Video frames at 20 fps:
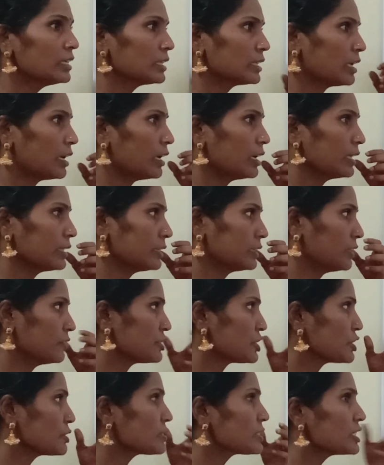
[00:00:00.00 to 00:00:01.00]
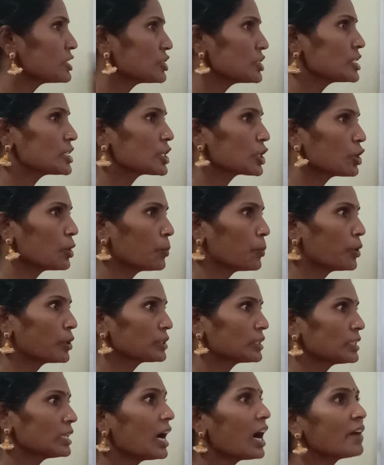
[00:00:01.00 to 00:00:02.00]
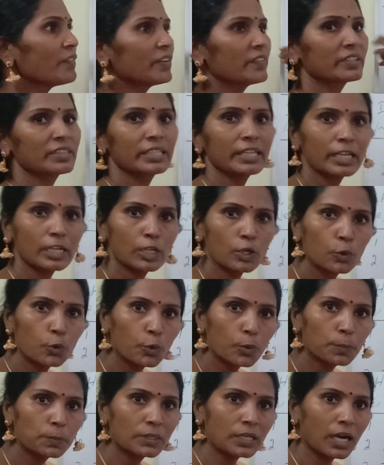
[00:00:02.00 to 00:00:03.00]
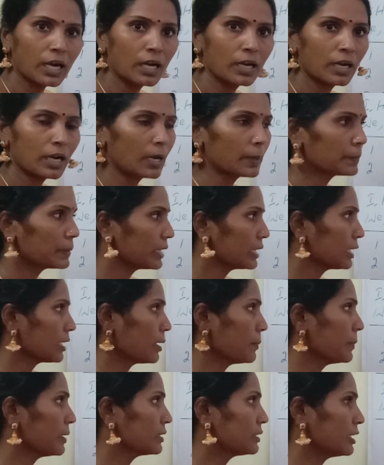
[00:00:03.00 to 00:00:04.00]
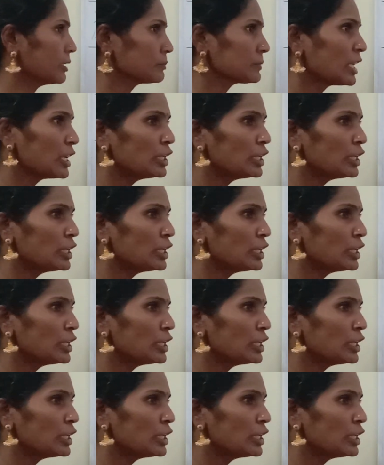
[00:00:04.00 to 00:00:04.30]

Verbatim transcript: நான் இந்த விஷயம் செஞ்சுட்டு இருக்கும் போது தான் அவன் வந்து என்னை கூப்பிட்டா அப்படிங்கிற மாதிரி